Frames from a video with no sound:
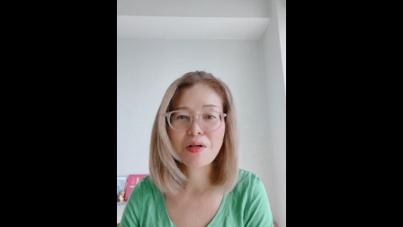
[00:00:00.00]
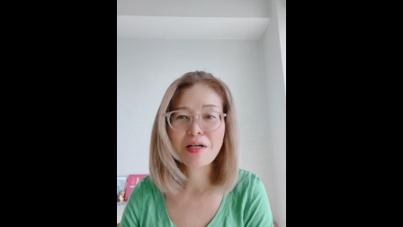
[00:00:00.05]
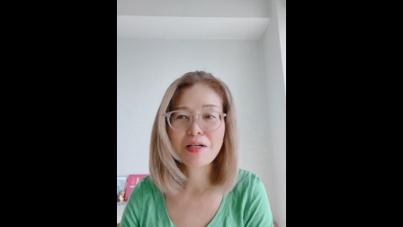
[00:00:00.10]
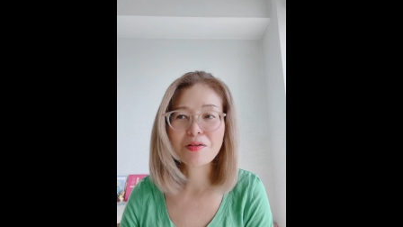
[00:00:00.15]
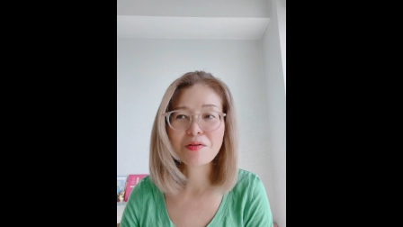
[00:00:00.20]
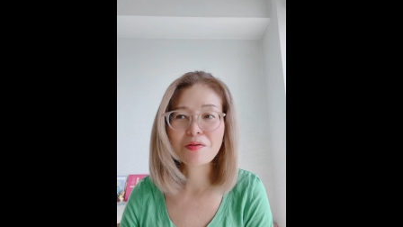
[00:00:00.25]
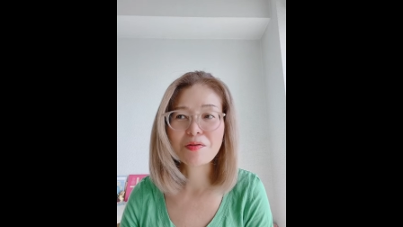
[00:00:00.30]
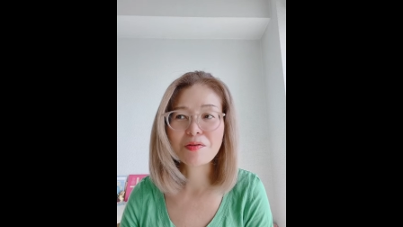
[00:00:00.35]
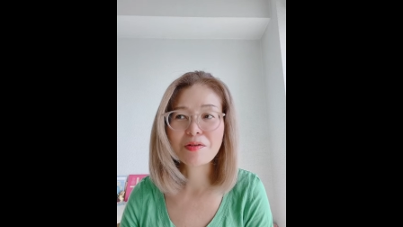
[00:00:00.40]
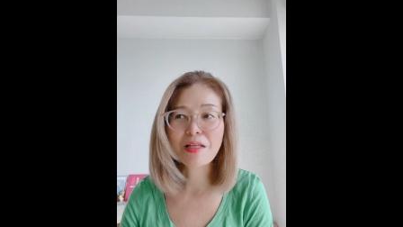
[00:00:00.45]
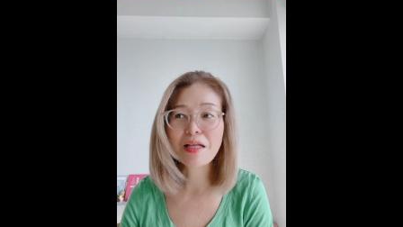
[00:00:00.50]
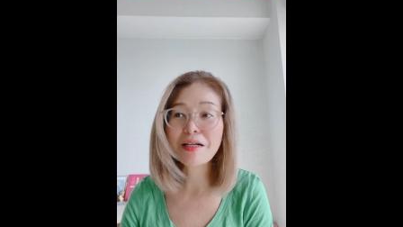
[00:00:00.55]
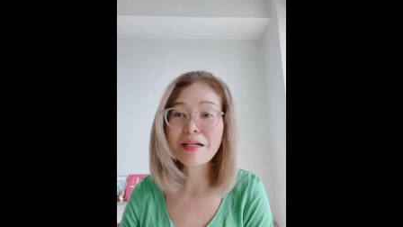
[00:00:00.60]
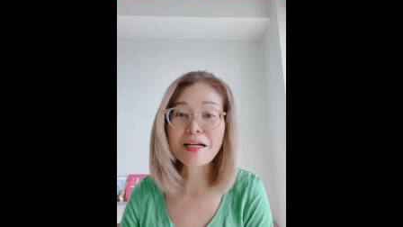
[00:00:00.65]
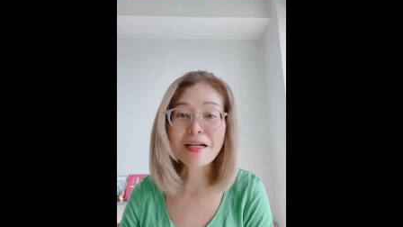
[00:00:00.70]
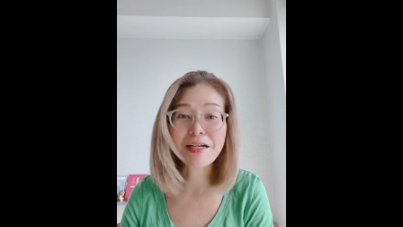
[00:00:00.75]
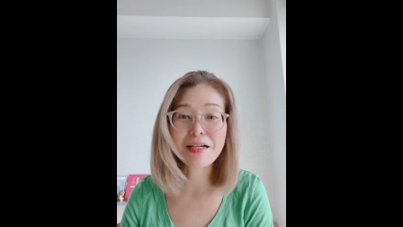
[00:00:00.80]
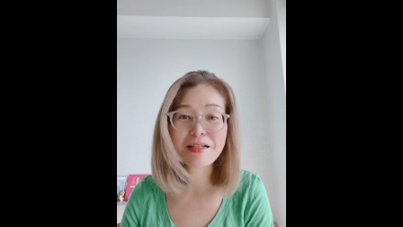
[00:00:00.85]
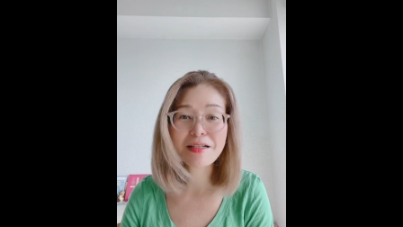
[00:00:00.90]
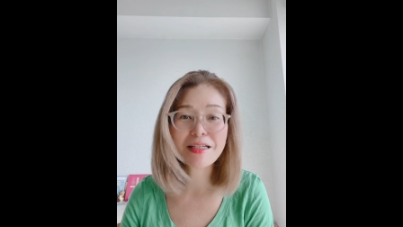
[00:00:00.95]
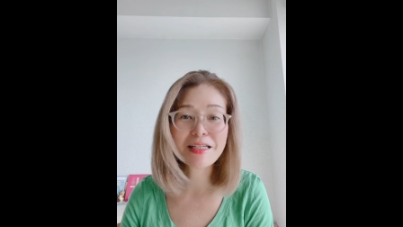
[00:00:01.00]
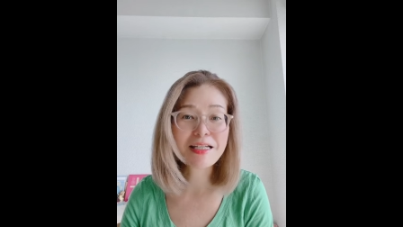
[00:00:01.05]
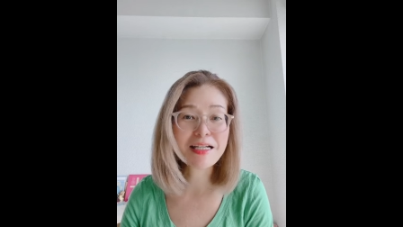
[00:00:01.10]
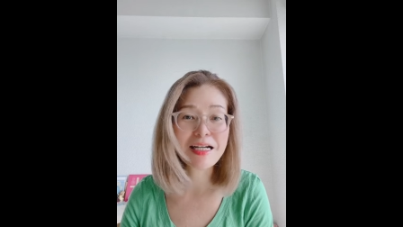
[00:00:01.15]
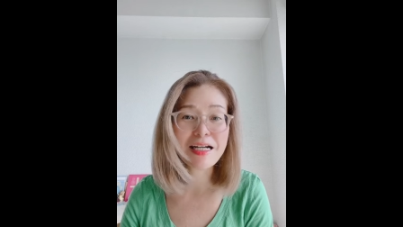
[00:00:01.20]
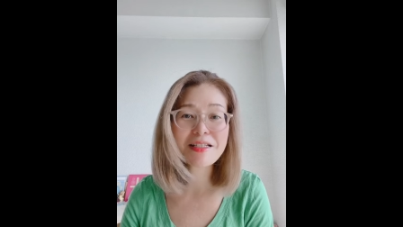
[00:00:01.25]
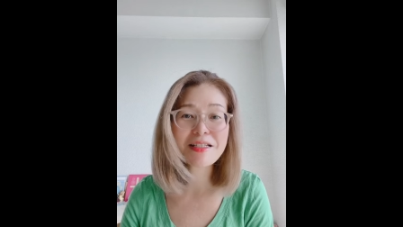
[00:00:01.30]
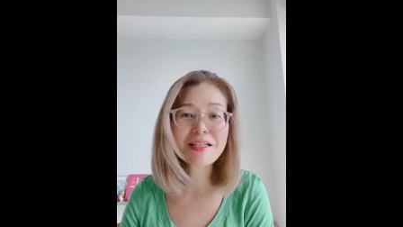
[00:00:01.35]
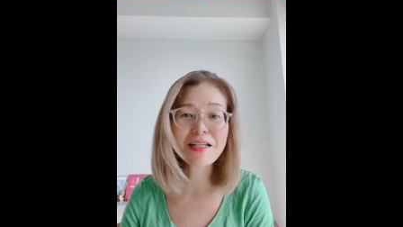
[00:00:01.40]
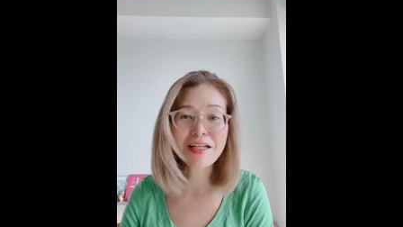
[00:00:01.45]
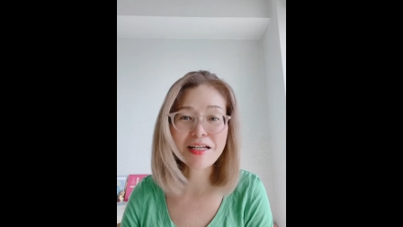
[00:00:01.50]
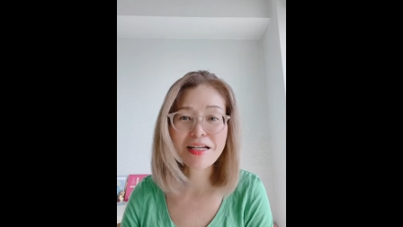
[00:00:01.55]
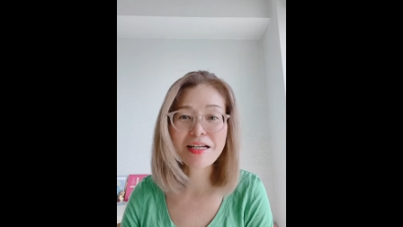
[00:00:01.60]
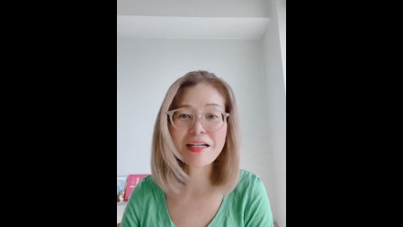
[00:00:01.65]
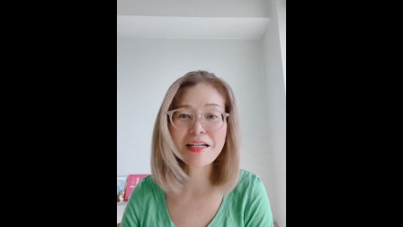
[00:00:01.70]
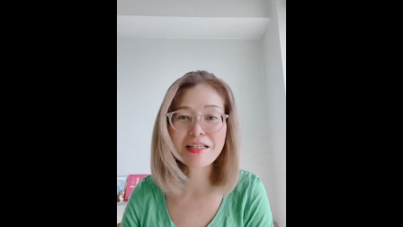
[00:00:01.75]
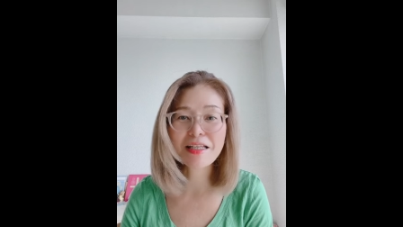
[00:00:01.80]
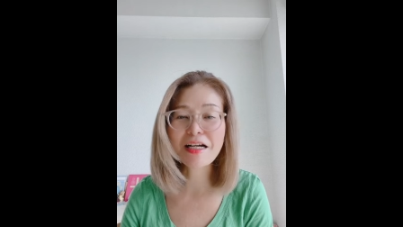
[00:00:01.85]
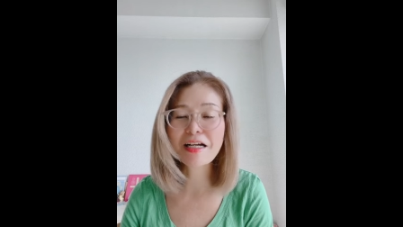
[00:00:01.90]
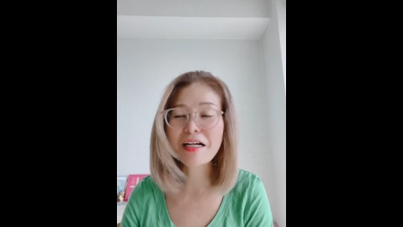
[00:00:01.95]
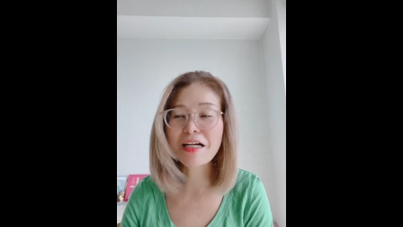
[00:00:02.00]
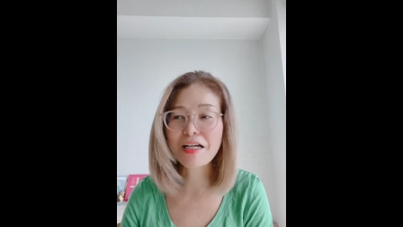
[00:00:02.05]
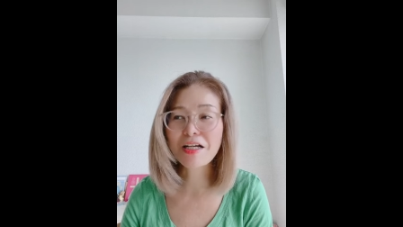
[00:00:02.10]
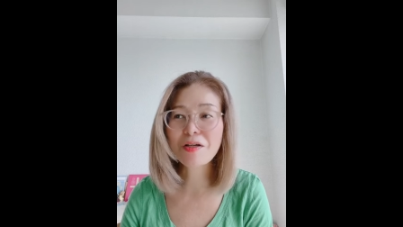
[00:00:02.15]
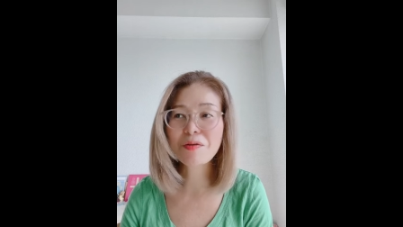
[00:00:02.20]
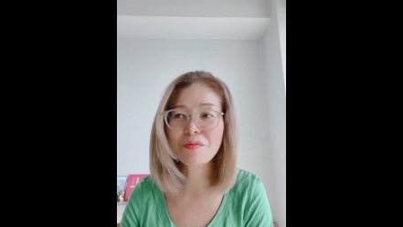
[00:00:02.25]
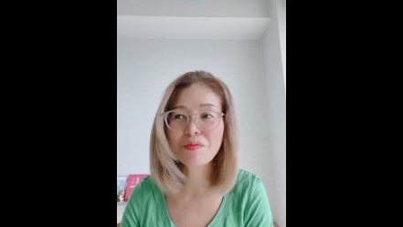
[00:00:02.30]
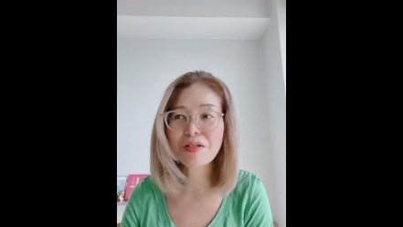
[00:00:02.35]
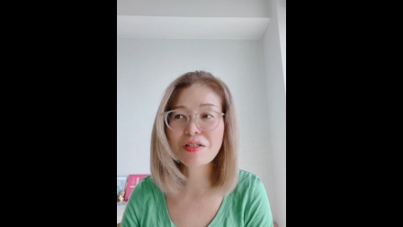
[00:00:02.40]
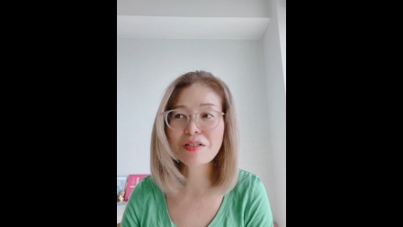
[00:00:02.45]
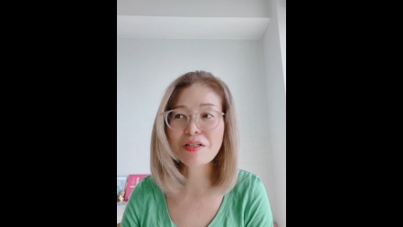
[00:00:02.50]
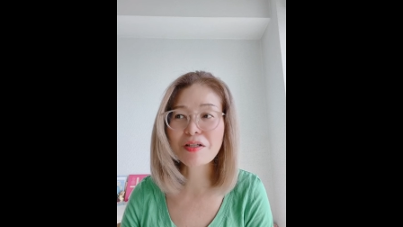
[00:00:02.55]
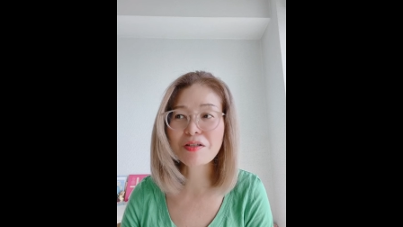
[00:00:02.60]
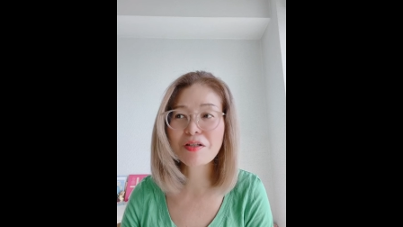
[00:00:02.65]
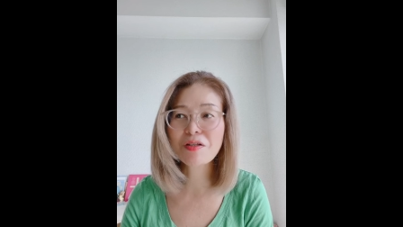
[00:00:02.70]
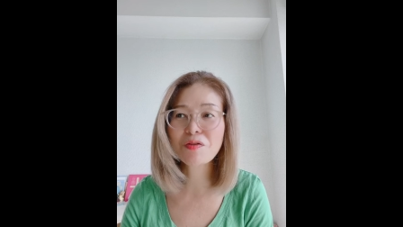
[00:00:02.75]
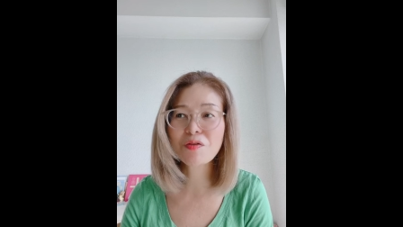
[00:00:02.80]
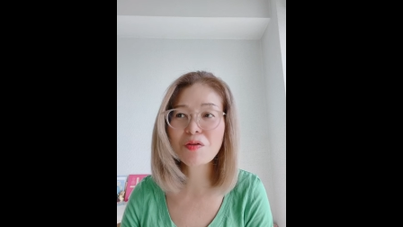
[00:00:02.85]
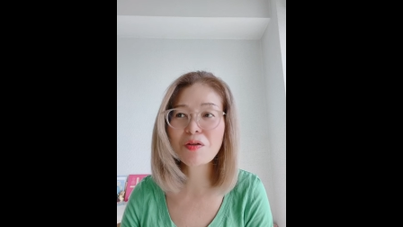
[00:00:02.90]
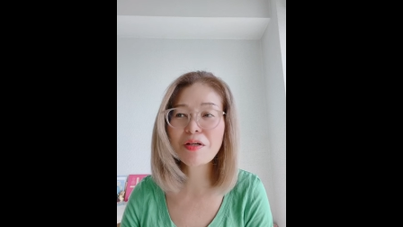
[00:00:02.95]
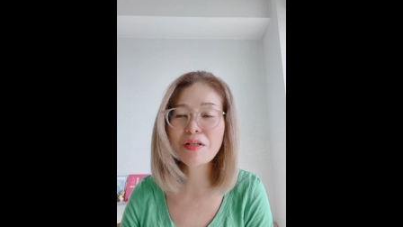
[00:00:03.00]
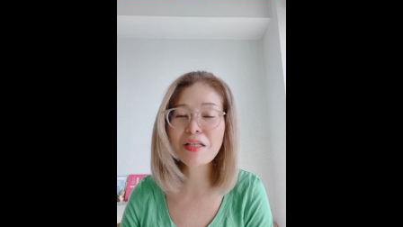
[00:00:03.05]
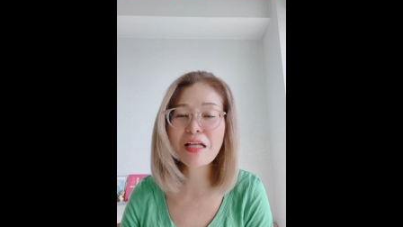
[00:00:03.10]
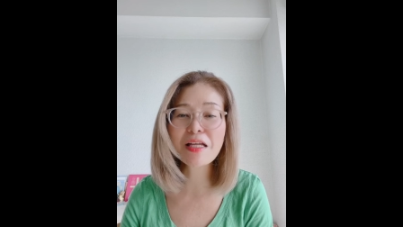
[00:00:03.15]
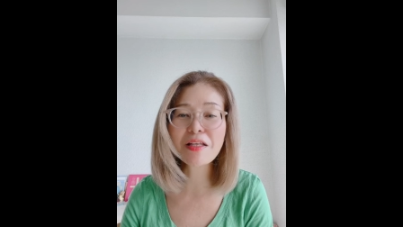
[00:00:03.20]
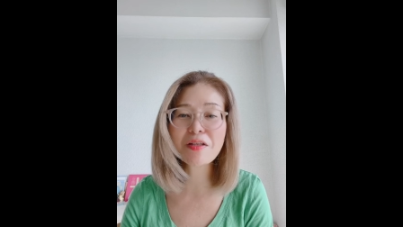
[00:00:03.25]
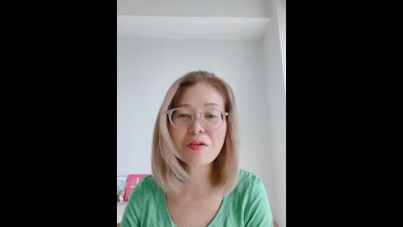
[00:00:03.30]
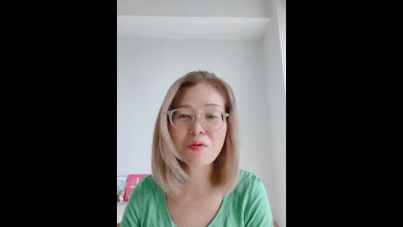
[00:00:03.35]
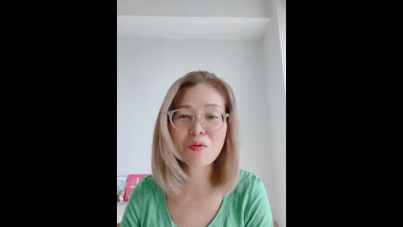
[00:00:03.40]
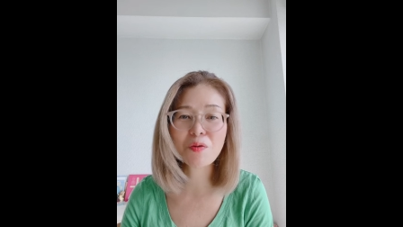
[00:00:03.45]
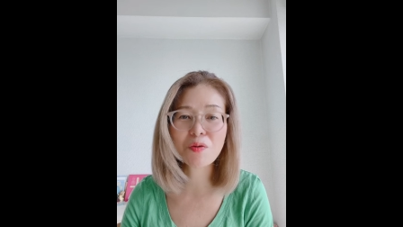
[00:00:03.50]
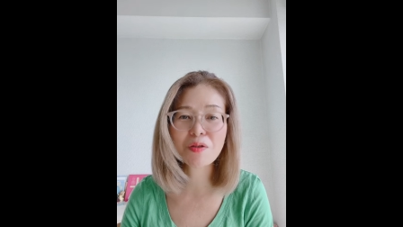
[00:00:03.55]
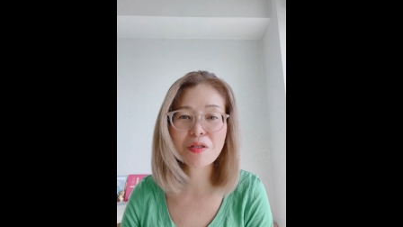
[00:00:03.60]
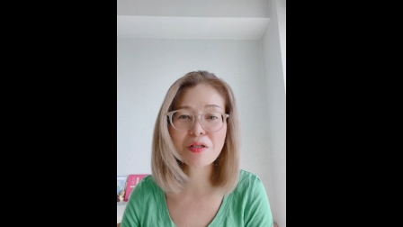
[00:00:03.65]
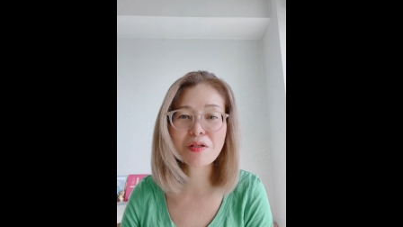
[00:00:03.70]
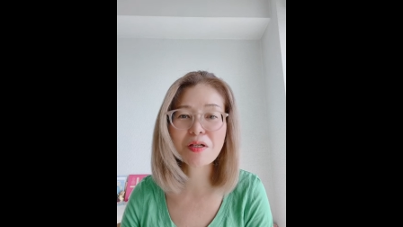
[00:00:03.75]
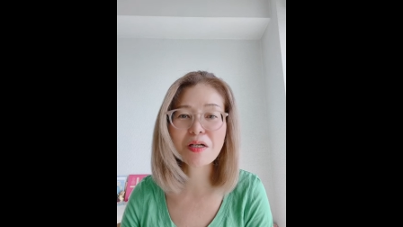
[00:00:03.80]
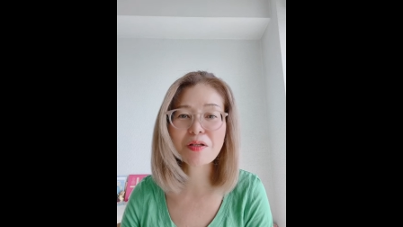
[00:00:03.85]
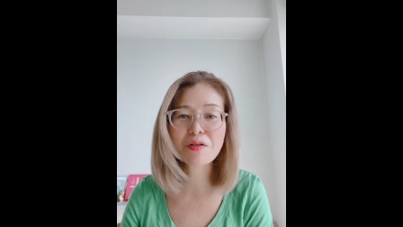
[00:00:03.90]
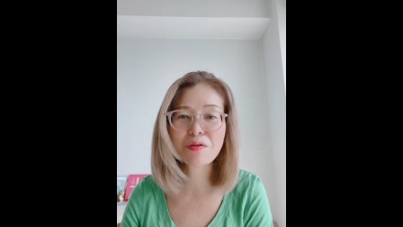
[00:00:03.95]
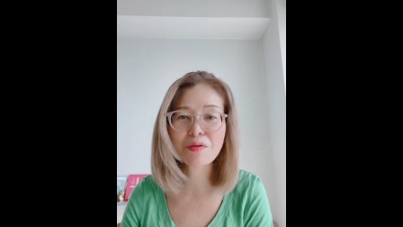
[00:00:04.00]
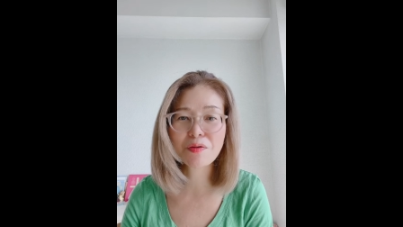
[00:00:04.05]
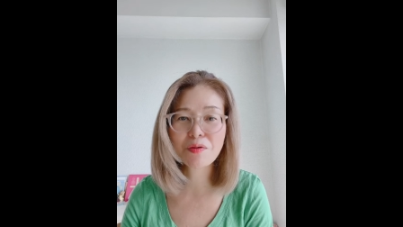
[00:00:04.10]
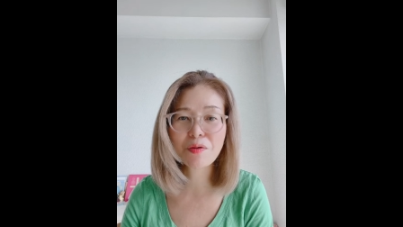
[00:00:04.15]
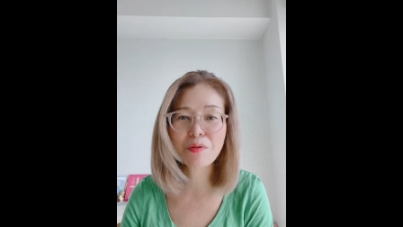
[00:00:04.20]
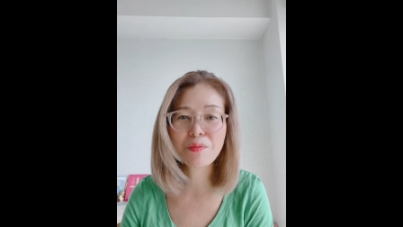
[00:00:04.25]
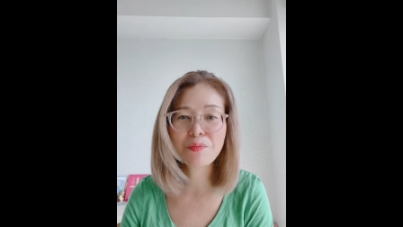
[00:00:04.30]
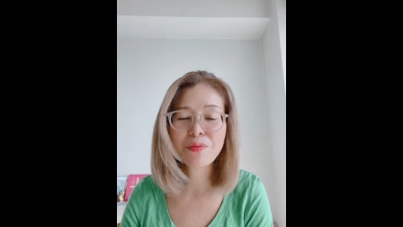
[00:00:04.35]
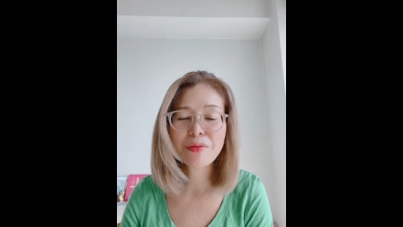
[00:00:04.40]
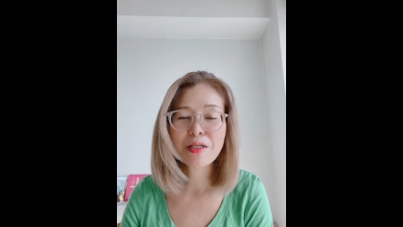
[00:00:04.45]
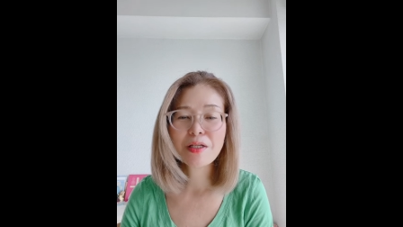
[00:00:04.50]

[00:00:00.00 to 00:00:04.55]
あの何回か1回じゃないかな何回か見ましたでそれは何で起こってるかっていうと